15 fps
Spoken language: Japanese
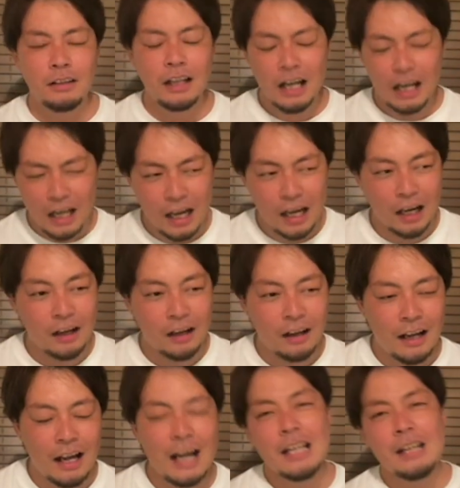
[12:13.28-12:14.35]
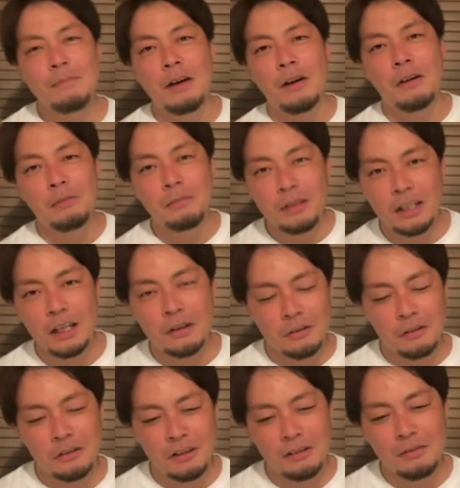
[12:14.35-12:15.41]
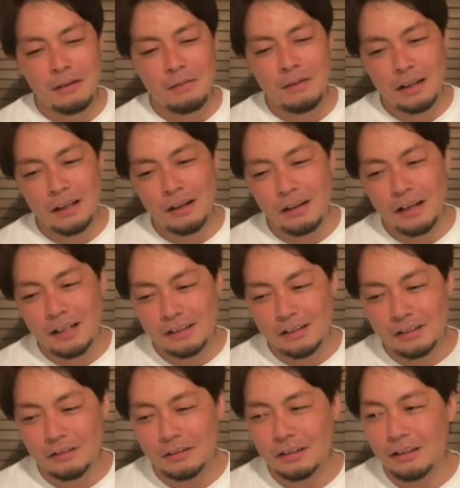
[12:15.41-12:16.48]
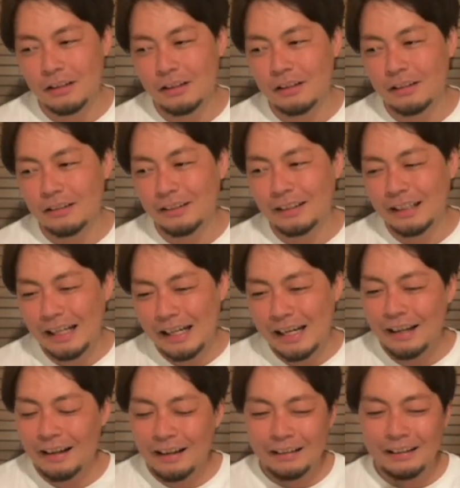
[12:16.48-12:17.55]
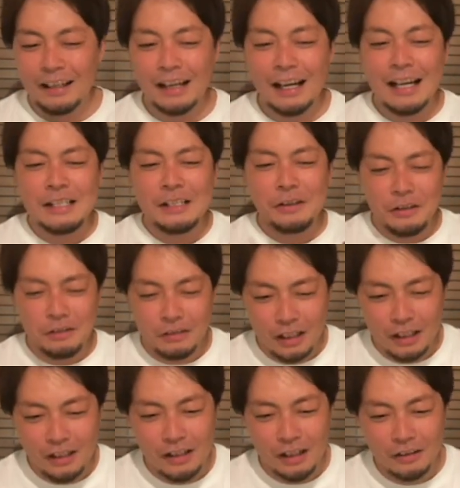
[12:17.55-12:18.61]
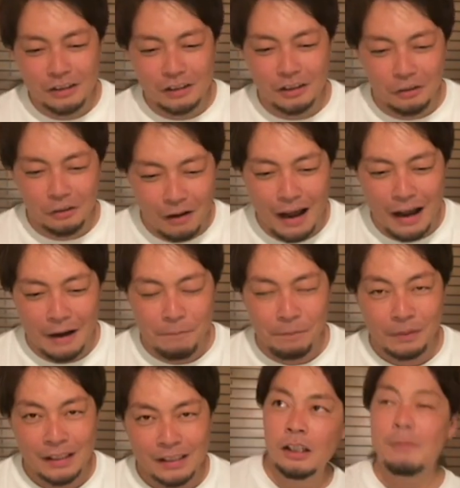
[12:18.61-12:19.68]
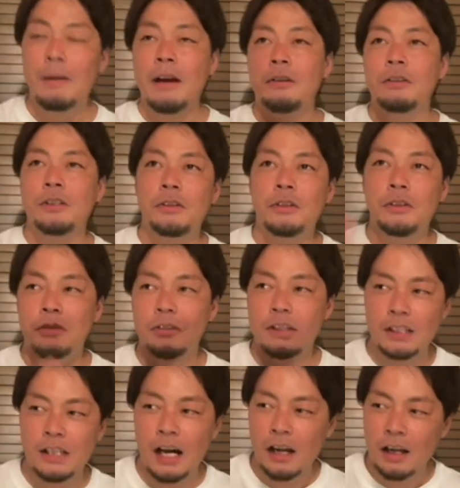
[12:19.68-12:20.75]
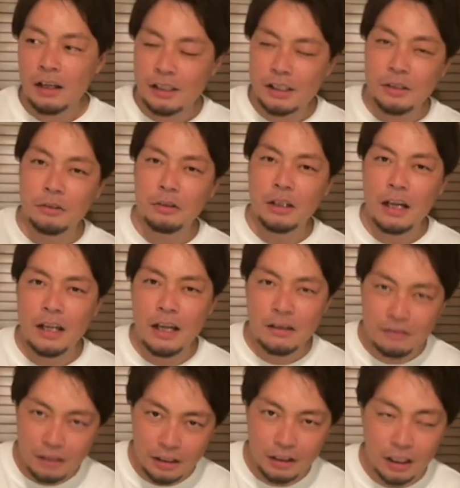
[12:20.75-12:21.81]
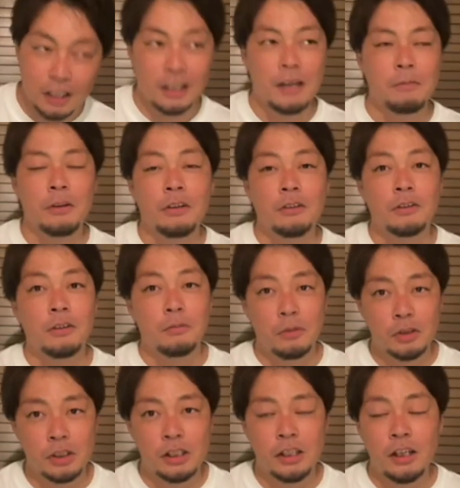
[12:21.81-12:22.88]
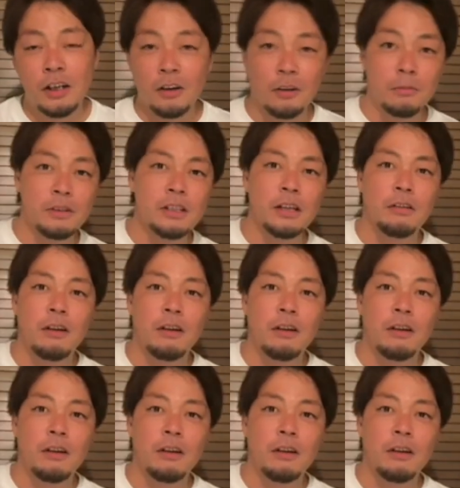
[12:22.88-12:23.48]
だから、アニメを見てこう、今までのやつのが、で、感情移入できてる人は、今の状況でさ、仕事がなくなった方もいると思うし、お店